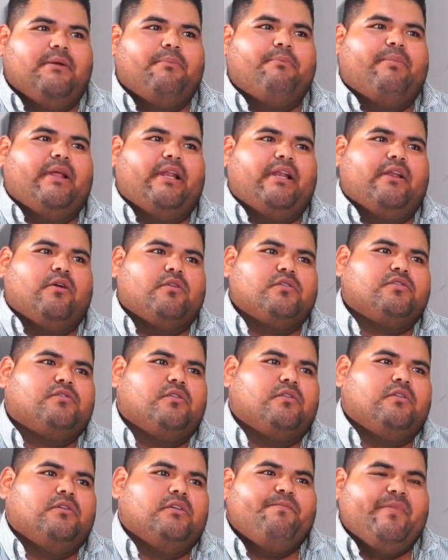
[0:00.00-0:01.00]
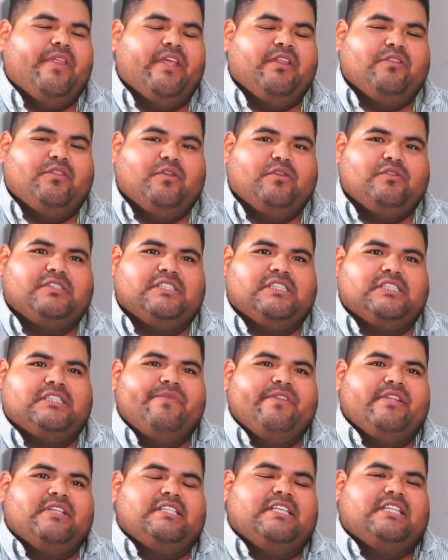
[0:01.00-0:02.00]
el, costo.
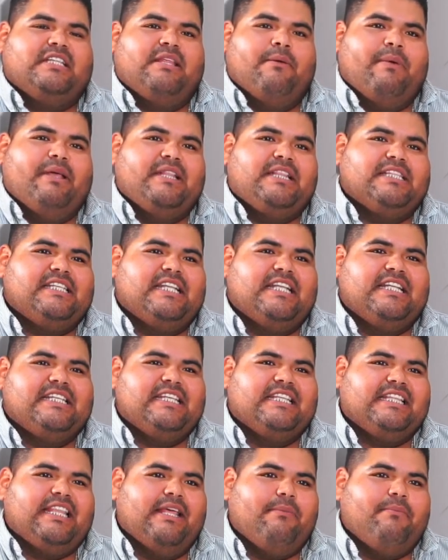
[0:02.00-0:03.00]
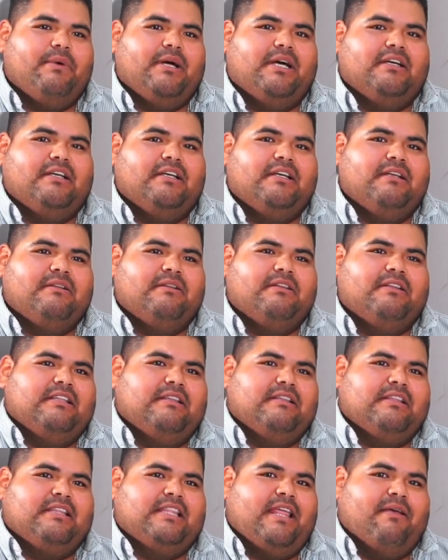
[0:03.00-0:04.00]
Entonces, si te metes en ese tema,
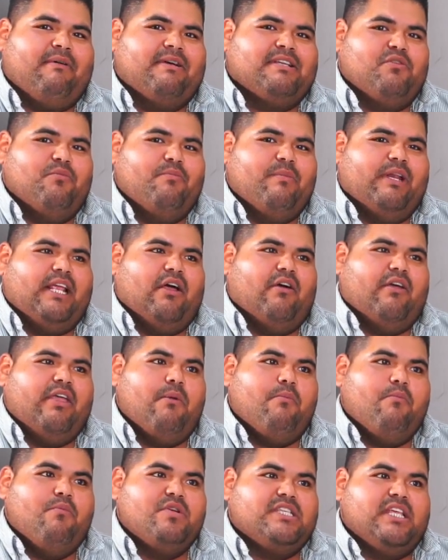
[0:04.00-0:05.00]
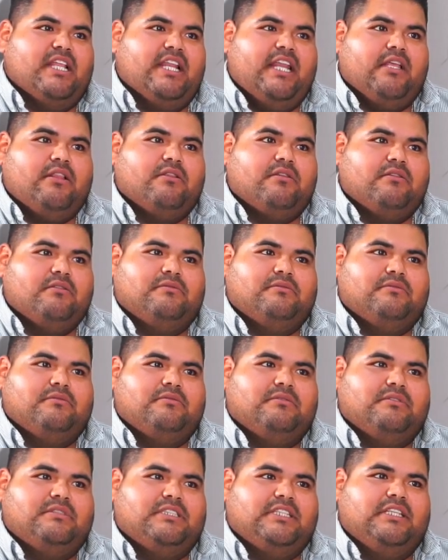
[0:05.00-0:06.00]
te vas a un mercado ya muy selecto,
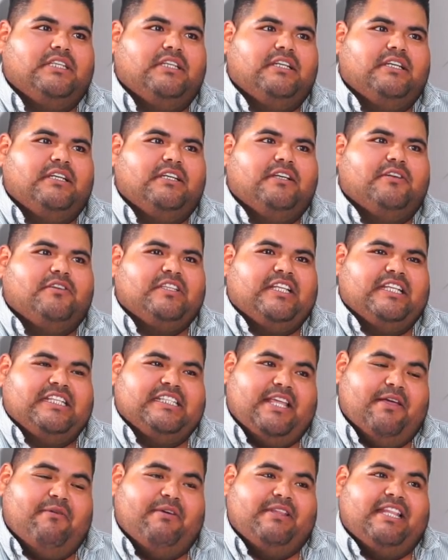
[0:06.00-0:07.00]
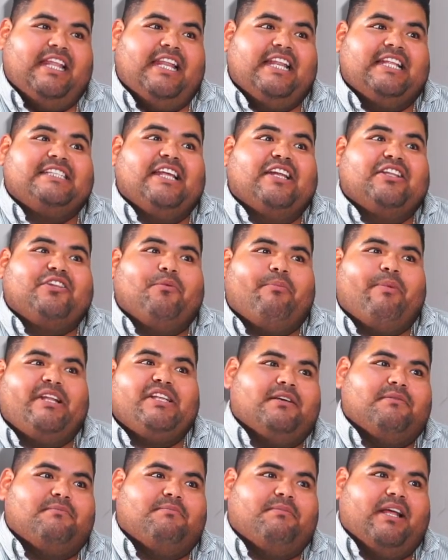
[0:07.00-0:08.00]
¿sí? tienes que venderla a cierto
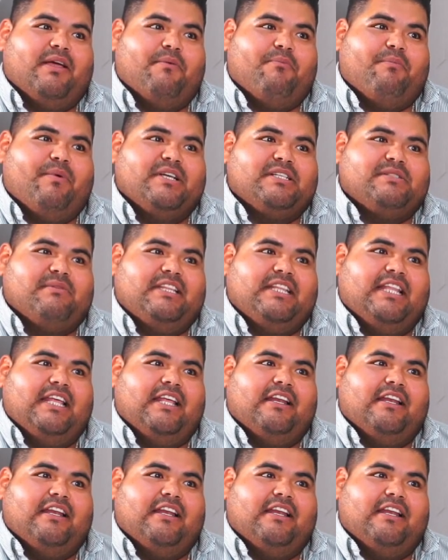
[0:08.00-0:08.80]
precio para que puedas vender.